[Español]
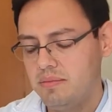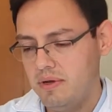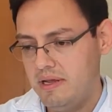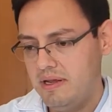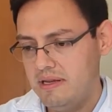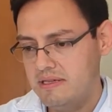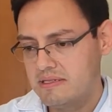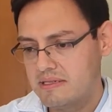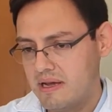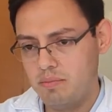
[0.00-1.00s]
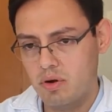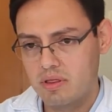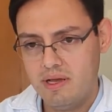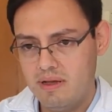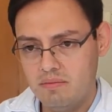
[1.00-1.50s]
pues
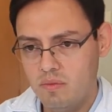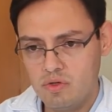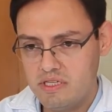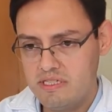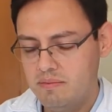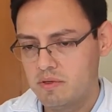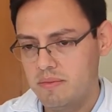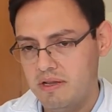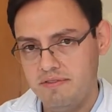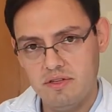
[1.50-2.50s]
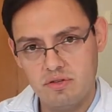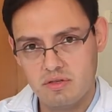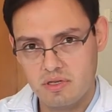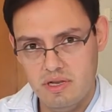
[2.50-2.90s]
aporta muchísimos beneficios.